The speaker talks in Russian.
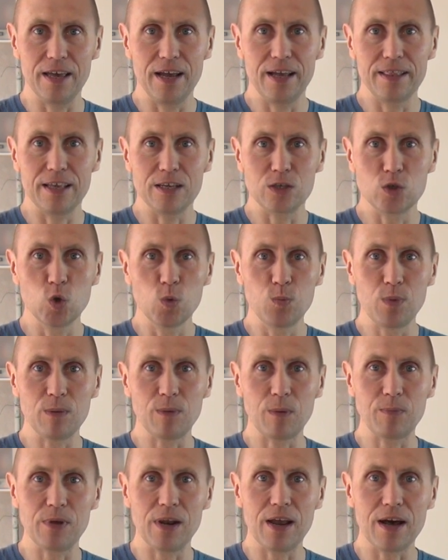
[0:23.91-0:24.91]
Это супер
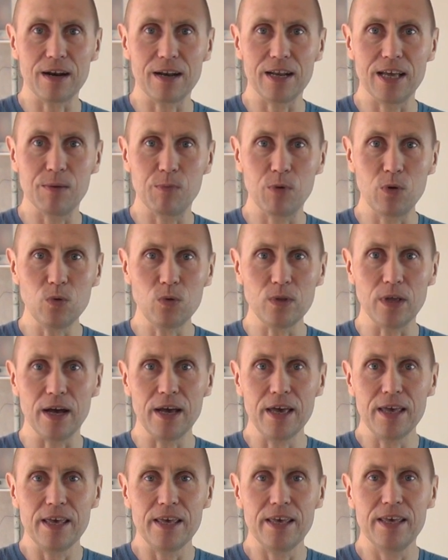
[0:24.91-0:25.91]
популярное
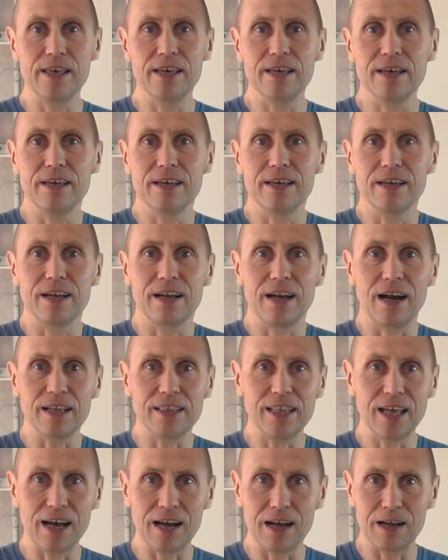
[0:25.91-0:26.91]
блюдо и
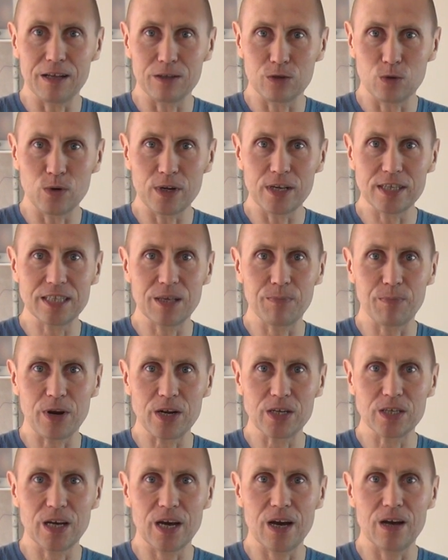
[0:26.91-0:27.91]
когда туристы
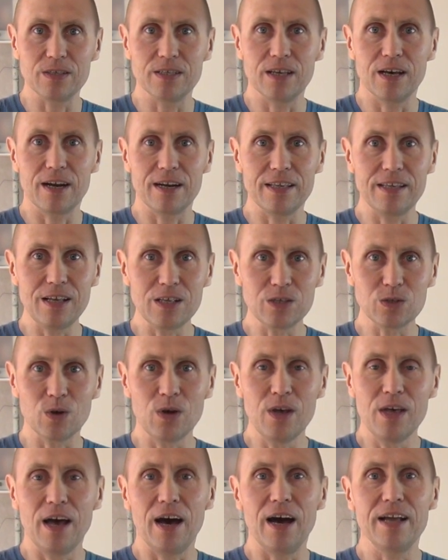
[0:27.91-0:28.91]
приезжают за границу,
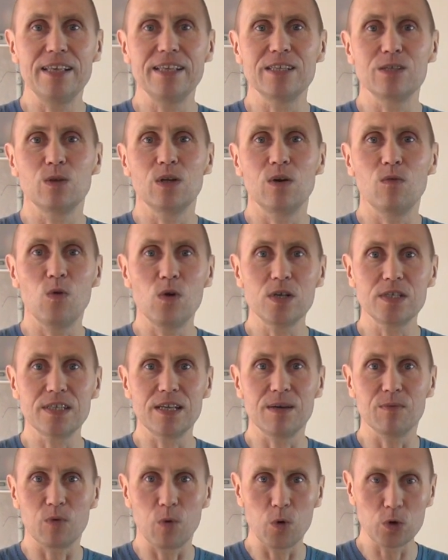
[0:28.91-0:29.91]
они с
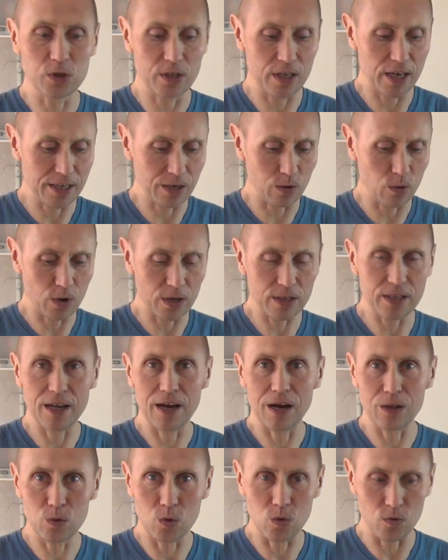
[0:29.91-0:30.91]
удовольствием кушают эти куриные
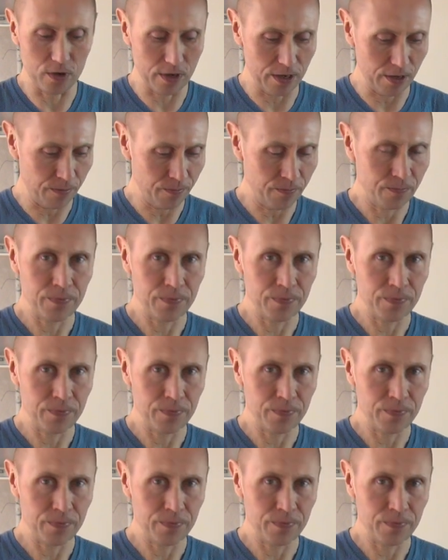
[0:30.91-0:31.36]
головки.